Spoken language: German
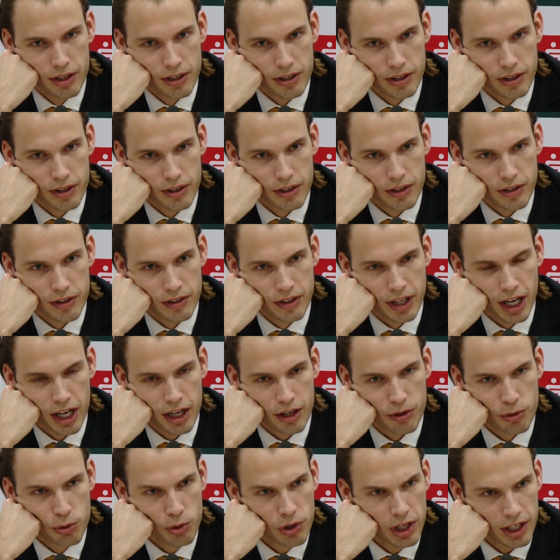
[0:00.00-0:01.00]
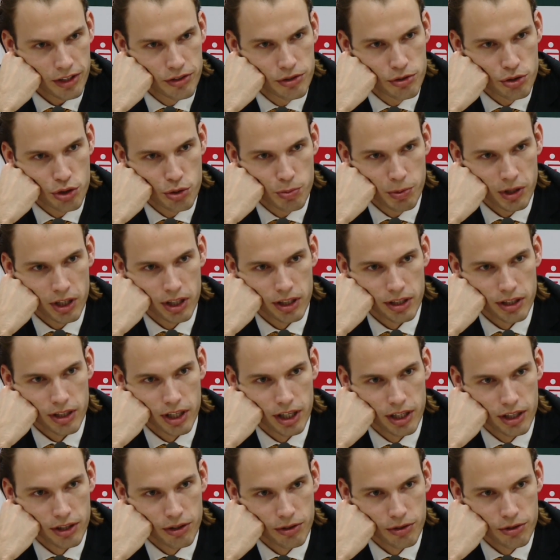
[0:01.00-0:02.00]
äh, da Roulette zu spielen
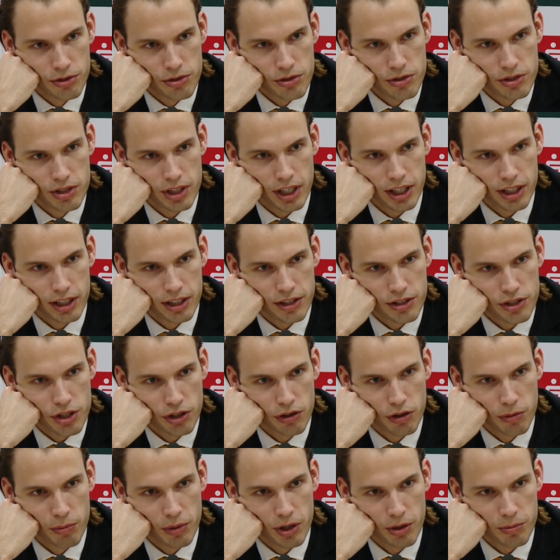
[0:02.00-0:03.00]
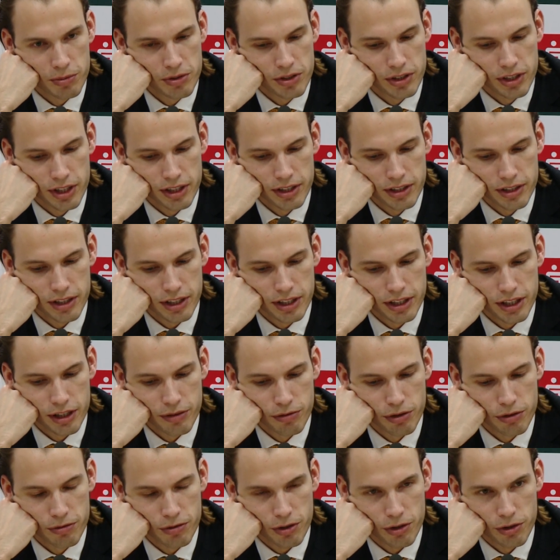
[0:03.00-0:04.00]
ja, und zu sagen, jetzt schauen wir mal, ob sie dann ihre
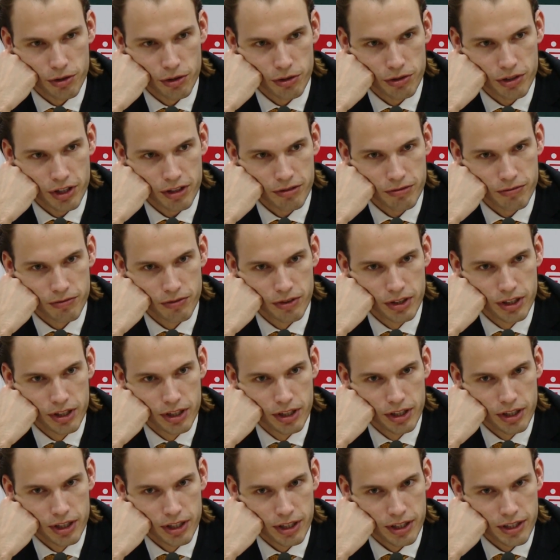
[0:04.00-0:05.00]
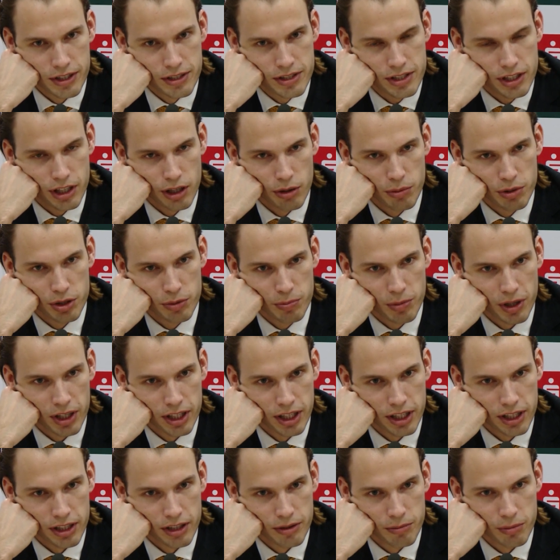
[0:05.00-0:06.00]
Würfe auch noch treffen, ist, glaube ich, bei
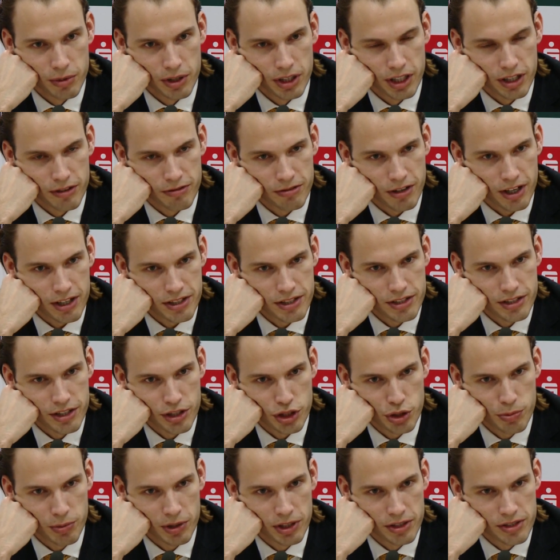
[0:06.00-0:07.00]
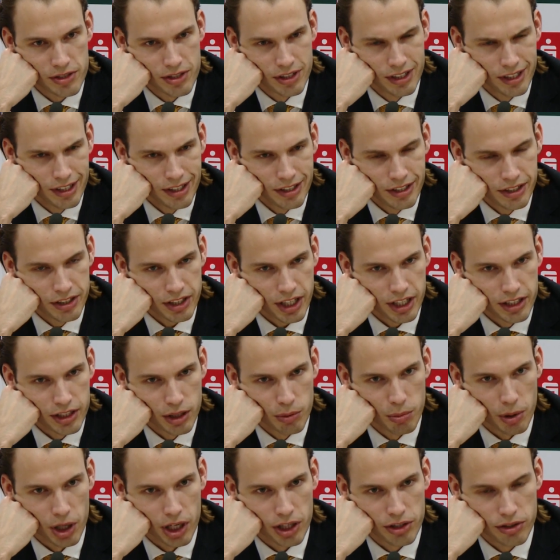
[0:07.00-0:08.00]
der, bei der Phase des Spiels nicht
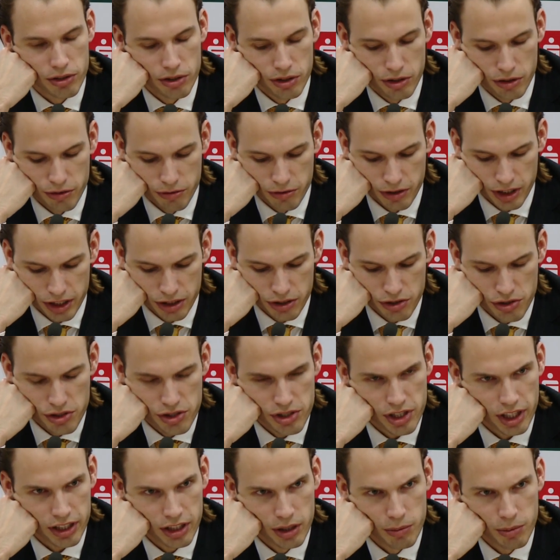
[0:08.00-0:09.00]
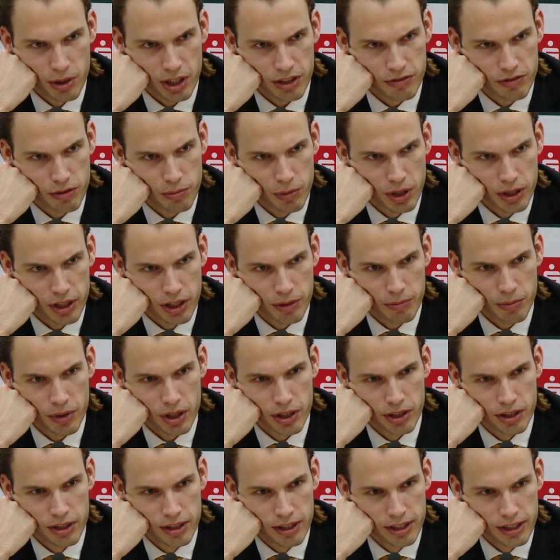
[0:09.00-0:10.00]
angebracht. Vielleicht ist es angebracht, wenn man dann
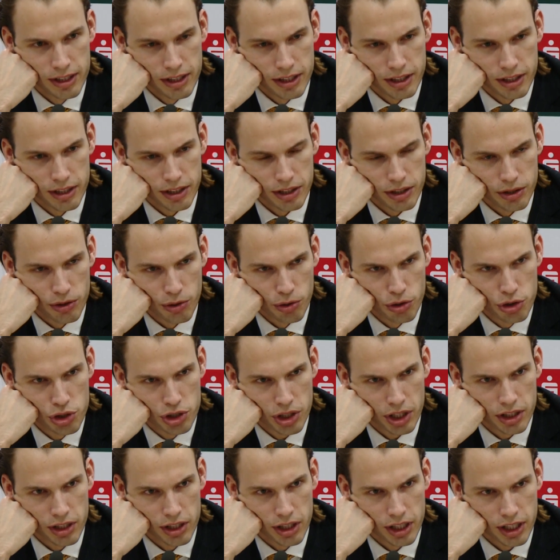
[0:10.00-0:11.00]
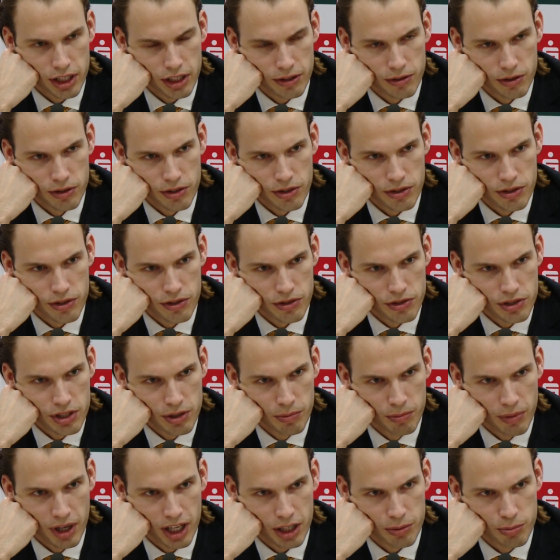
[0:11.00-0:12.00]
mal äh, in Rückstand gerät, äh,
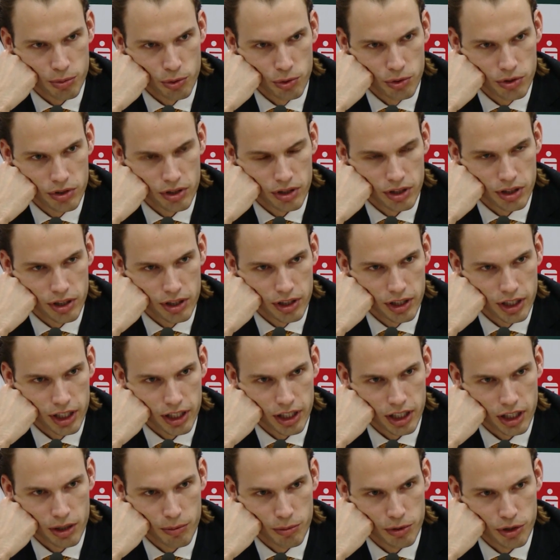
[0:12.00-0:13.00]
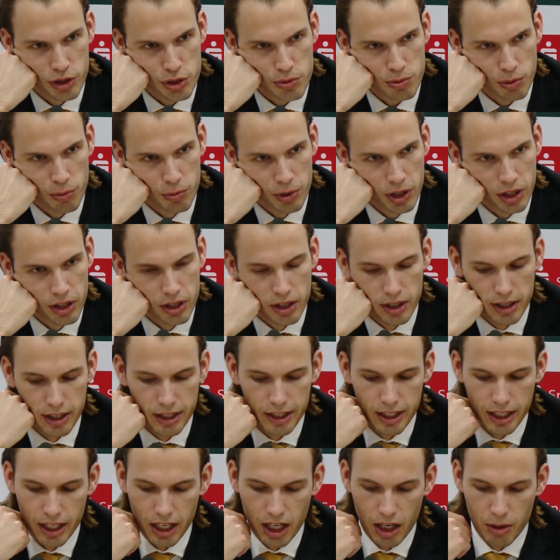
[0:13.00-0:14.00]
sieben, acht Punkte, ja, dann kann man das probieren.
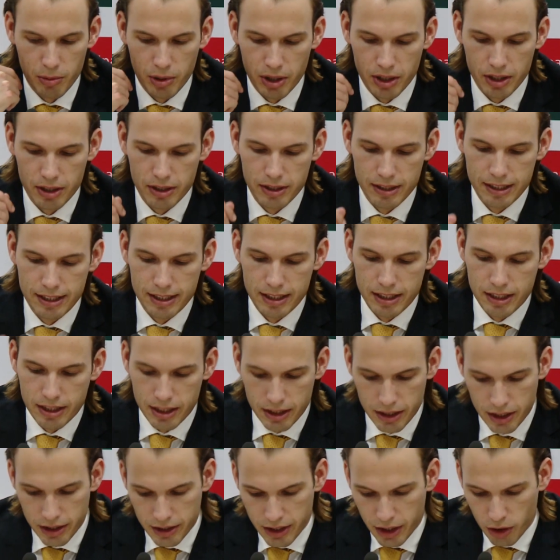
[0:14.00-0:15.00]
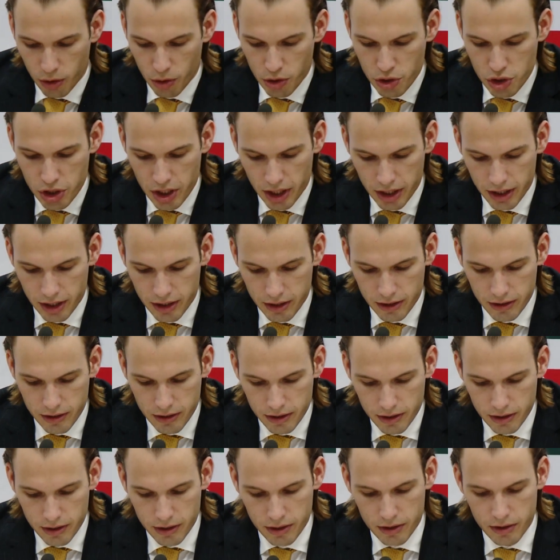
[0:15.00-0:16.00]
Aber äh, der Rückstand,
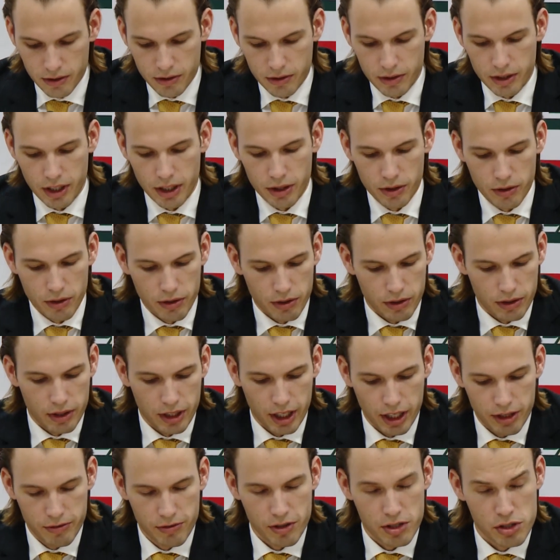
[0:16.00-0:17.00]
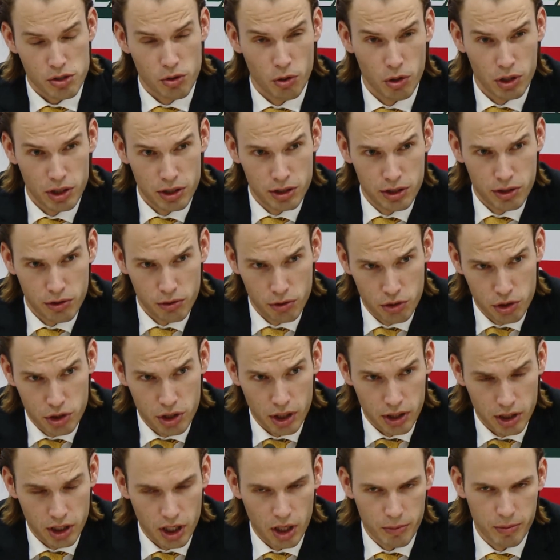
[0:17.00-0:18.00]
äh, der, der, etwas deutliche
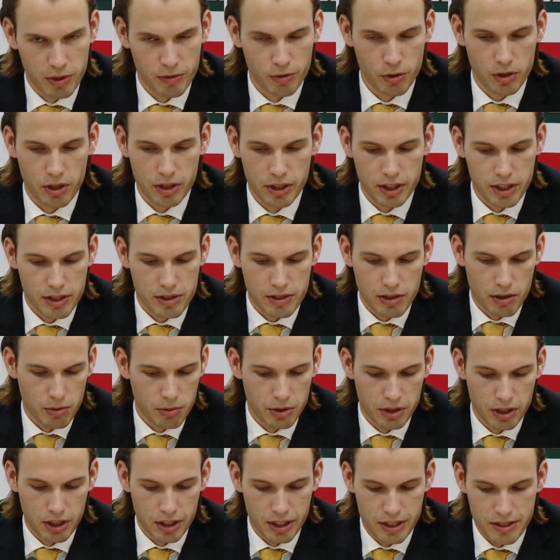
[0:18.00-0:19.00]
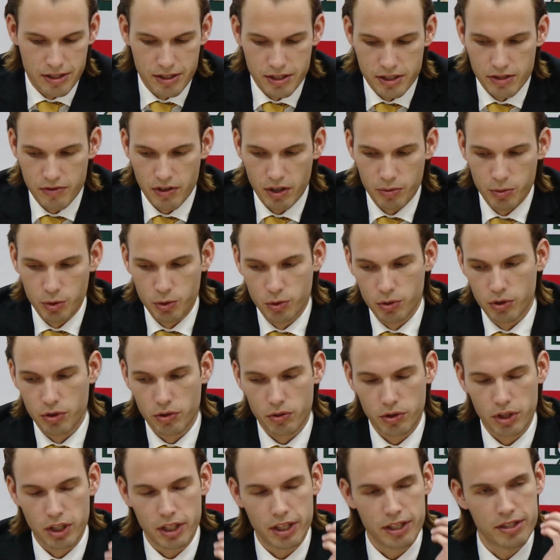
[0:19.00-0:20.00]
Rückstand kam ja wirklich erst, glaube ich, in den letzten zwei Minuten
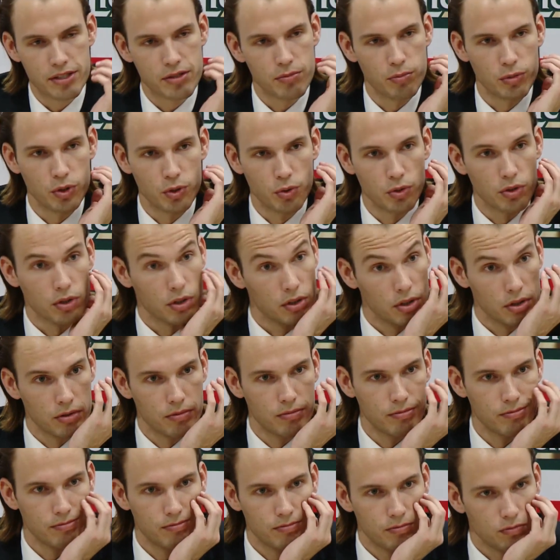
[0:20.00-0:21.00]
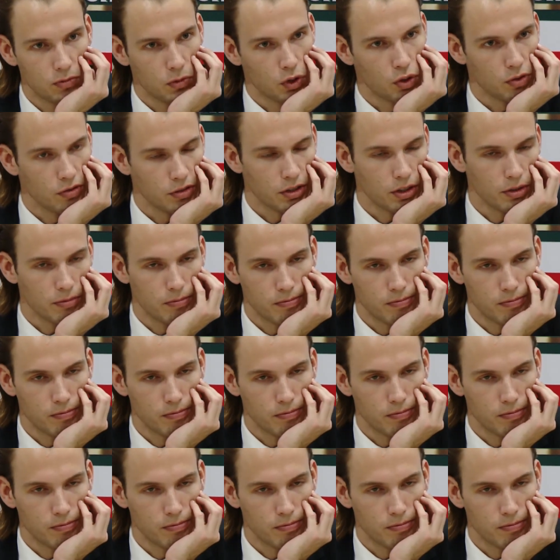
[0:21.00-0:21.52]
oder letzten Minute. Insofern.